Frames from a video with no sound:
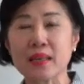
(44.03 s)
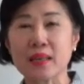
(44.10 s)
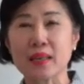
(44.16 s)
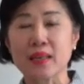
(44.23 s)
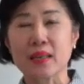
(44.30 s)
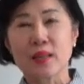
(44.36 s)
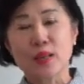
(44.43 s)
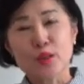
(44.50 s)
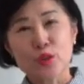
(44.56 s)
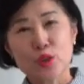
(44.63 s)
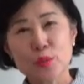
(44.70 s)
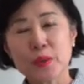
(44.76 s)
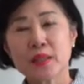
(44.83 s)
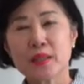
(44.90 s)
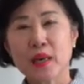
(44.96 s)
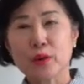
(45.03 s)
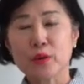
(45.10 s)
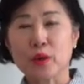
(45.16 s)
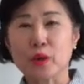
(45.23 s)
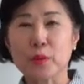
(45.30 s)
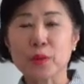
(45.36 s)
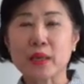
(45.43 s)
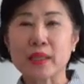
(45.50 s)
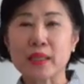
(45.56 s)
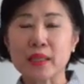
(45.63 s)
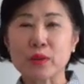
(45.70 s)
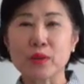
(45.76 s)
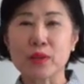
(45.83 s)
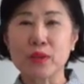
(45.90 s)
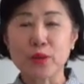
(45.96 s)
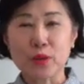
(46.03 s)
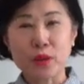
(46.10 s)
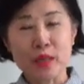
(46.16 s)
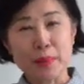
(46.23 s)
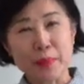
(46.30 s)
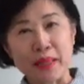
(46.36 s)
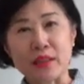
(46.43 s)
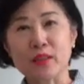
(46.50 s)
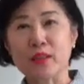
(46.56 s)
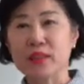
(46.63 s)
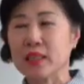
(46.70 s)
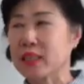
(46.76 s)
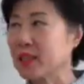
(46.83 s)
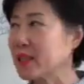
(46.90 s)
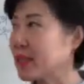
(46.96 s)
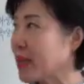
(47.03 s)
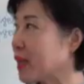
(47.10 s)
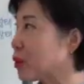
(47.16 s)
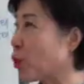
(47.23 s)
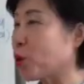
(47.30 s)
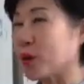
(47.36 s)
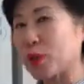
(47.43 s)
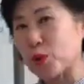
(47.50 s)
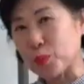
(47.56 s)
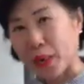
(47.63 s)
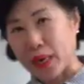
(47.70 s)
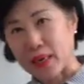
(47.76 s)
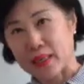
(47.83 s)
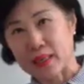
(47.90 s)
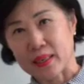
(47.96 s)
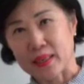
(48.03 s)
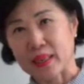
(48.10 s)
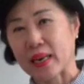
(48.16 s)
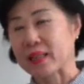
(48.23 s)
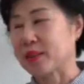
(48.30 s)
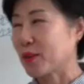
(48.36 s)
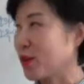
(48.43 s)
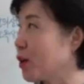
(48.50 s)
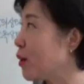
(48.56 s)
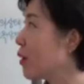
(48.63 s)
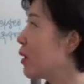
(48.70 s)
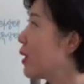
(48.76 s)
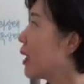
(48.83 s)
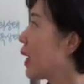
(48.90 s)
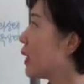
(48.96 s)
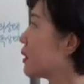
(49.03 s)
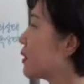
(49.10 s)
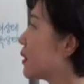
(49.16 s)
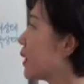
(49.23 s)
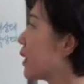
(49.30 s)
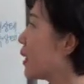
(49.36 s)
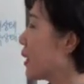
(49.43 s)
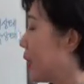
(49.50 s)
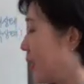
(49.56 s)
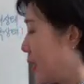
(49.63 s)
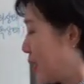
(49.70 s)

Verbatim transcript: 그러니까 술빚이라고 여러분한테 자꾸 의욕을 이렇게 만들어 드리는데 동기유발이라는 거 하는데